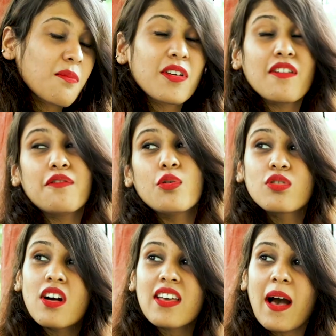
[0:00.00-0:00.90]
मेरा फोन
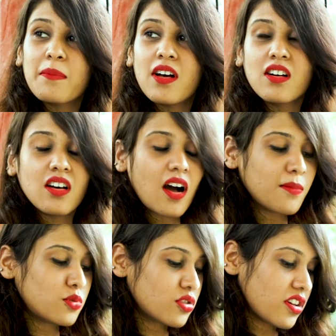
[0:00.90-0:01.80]
का कैमरा
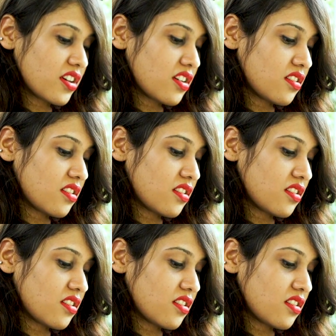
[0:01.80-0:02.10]
खराब हो गया है